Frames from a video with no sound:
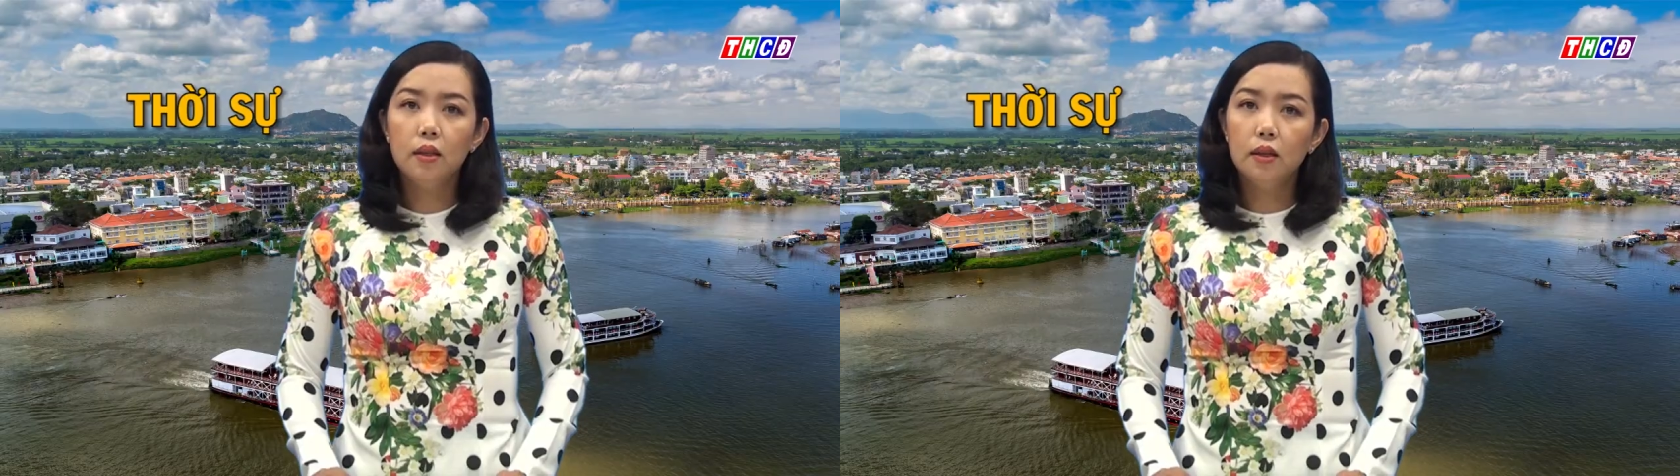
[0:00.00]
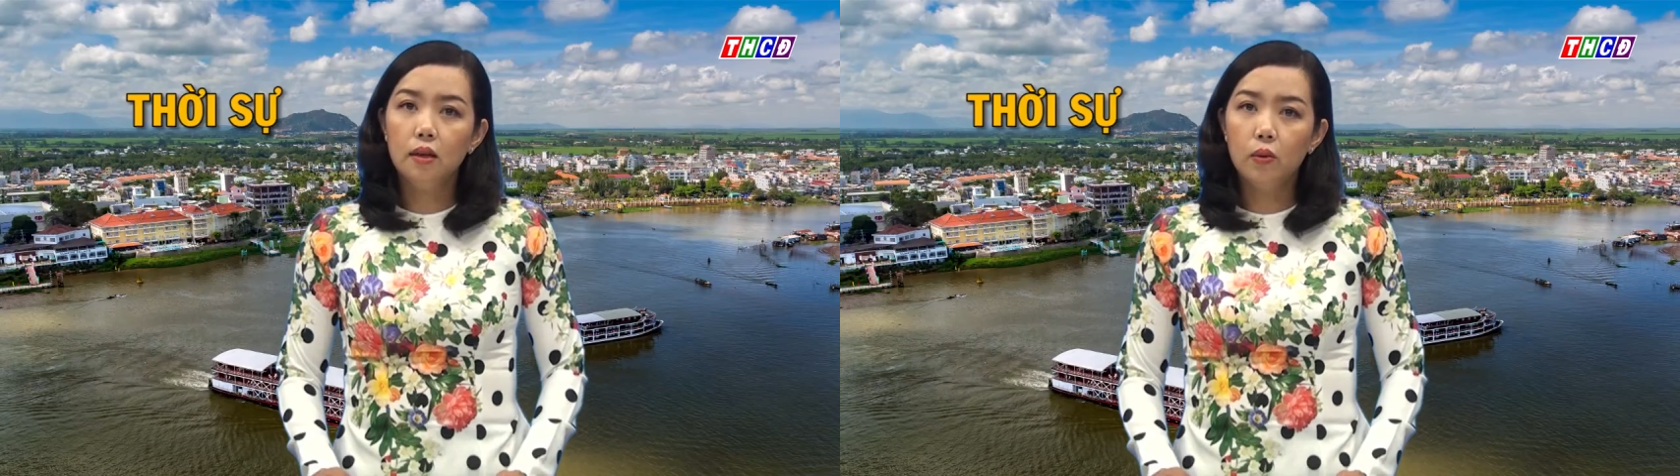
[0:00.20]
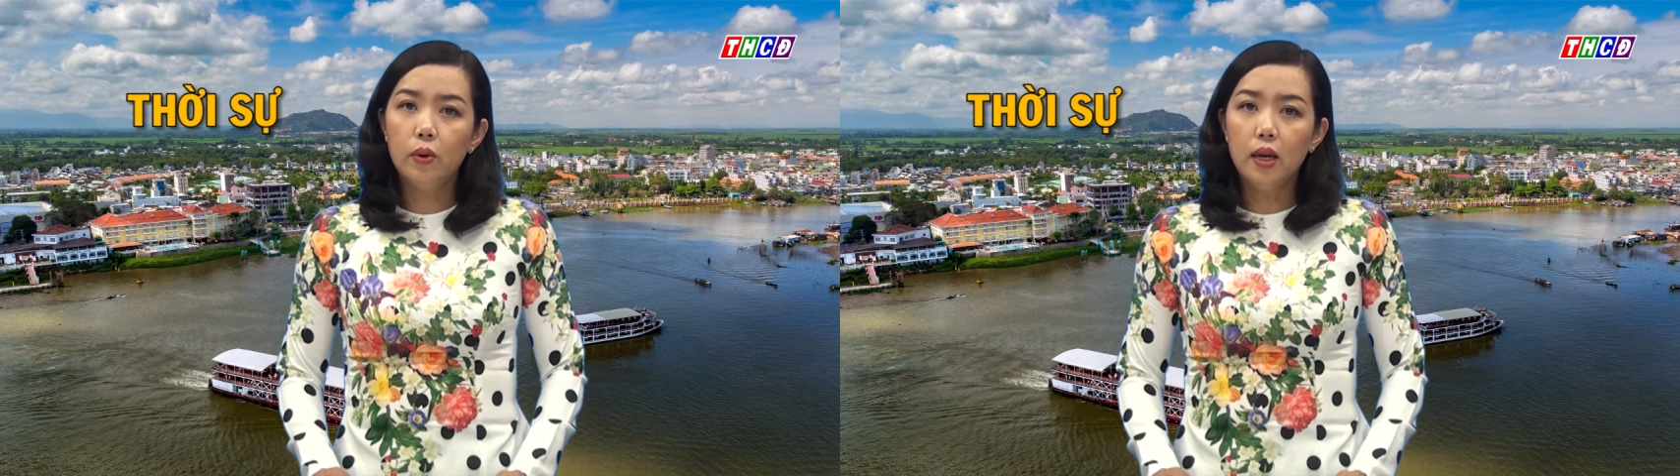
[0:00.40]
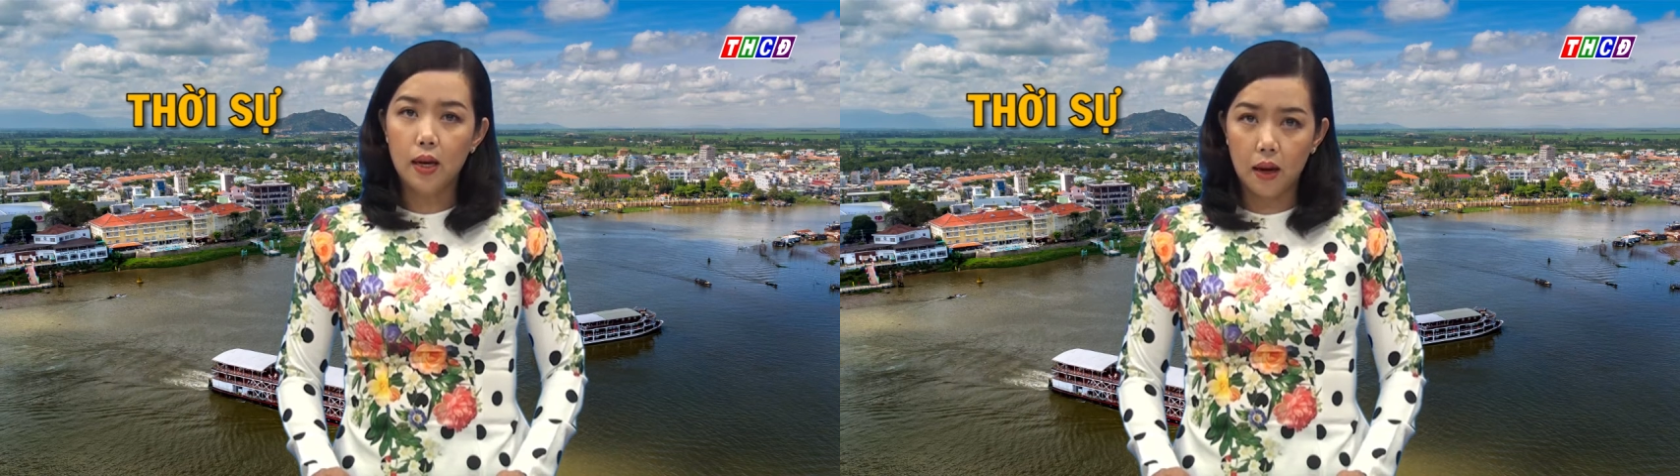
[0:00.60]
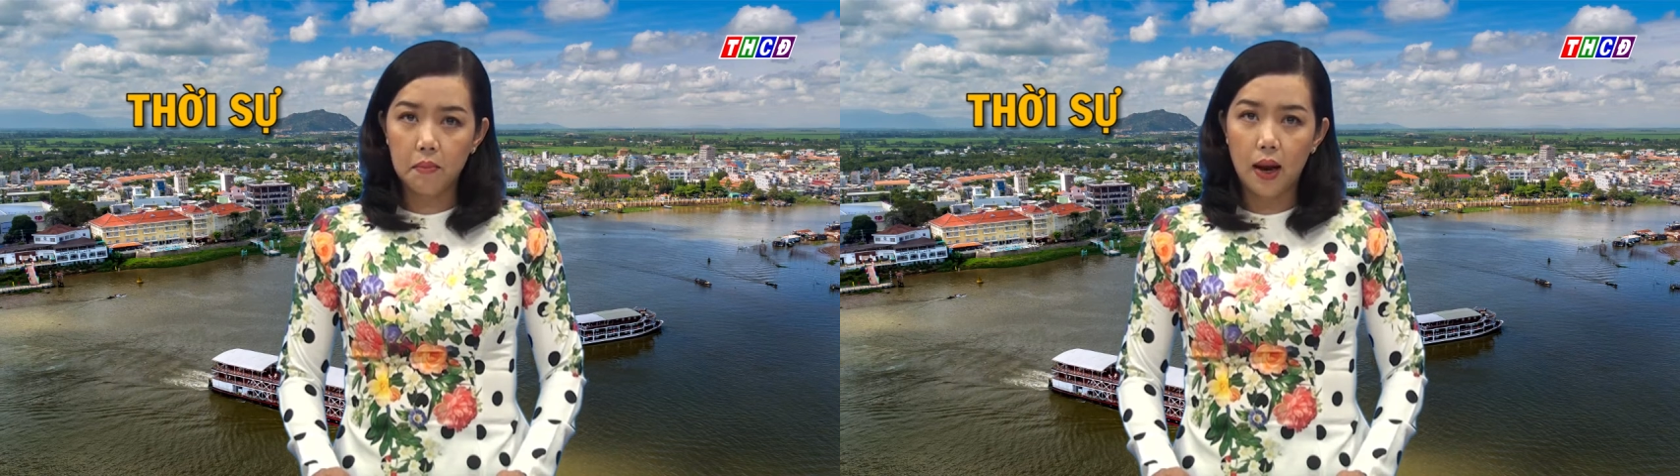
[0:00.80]
Thưa quý vị
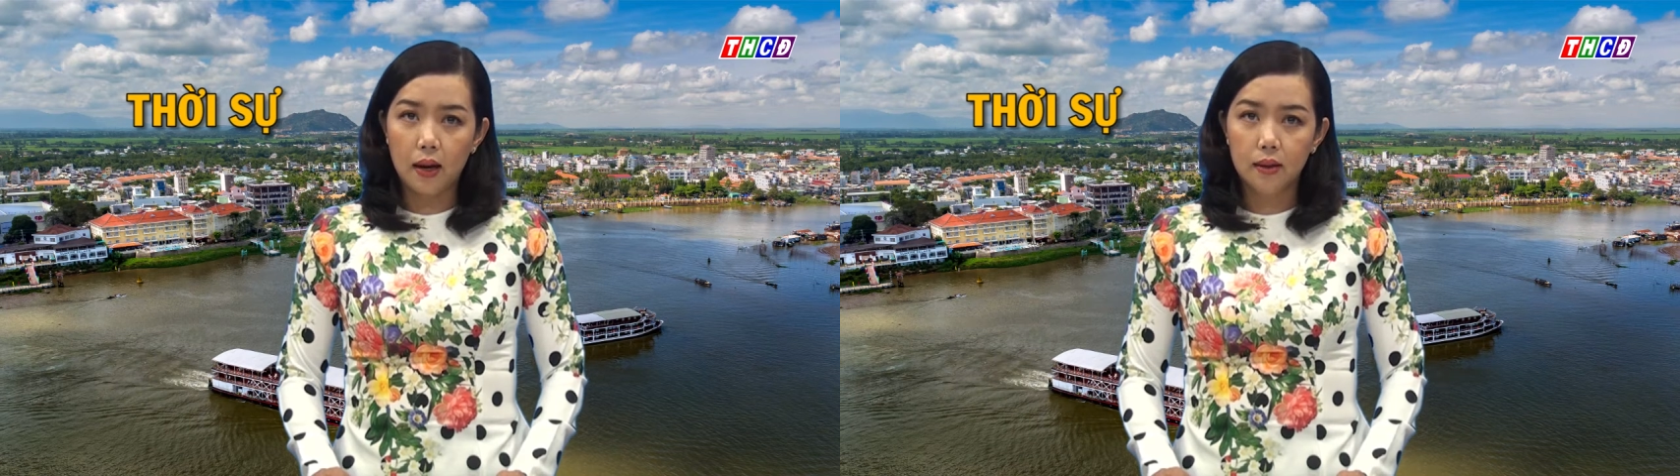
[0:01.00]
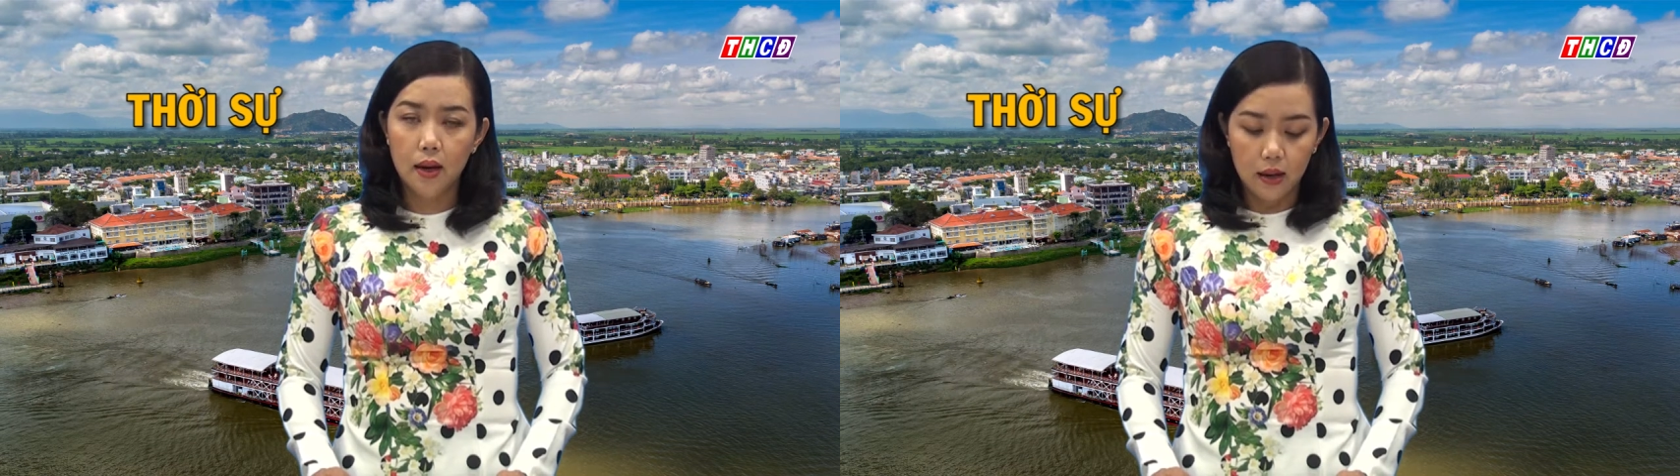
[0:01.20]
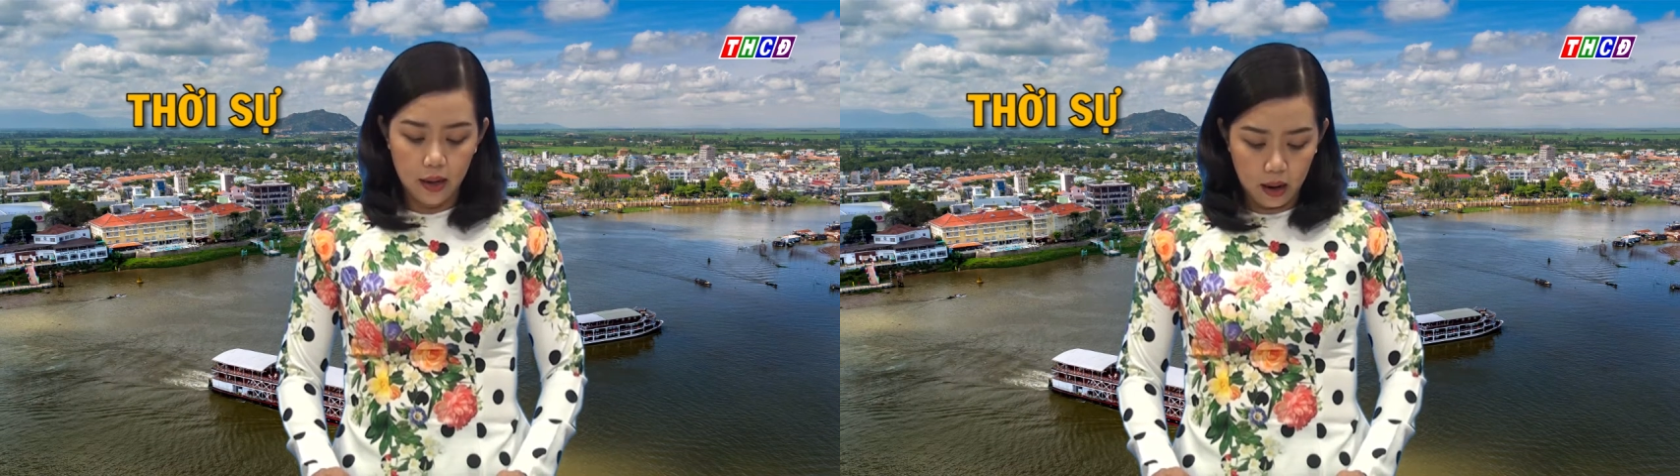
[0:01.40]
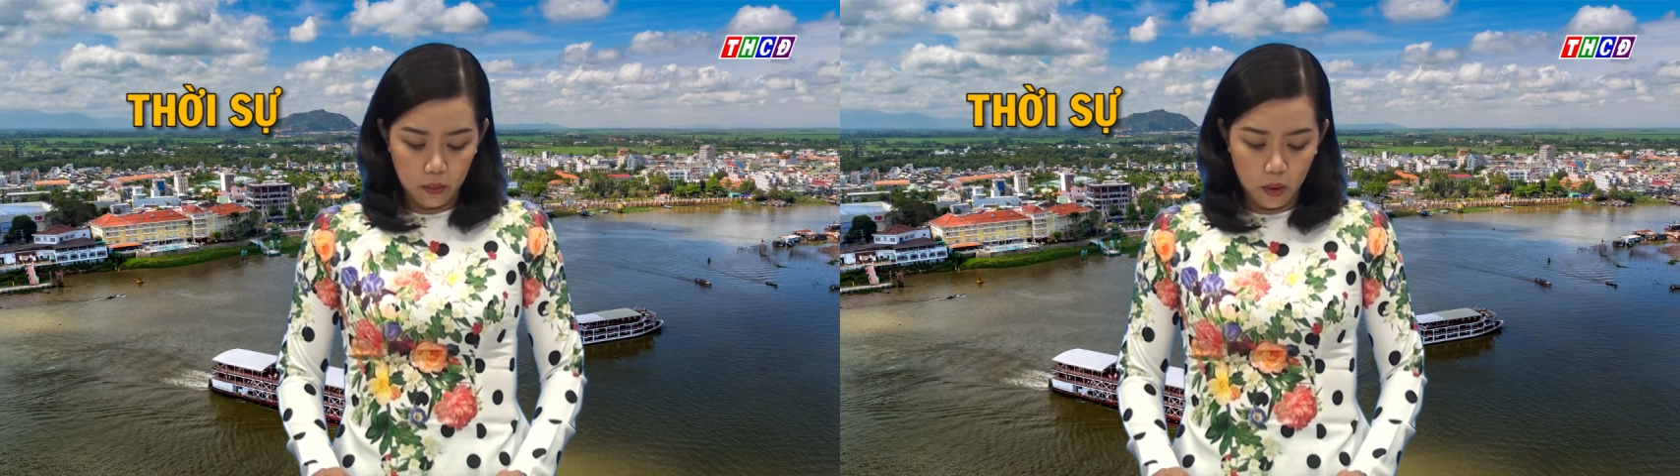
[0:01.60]
và các bạn, Đảng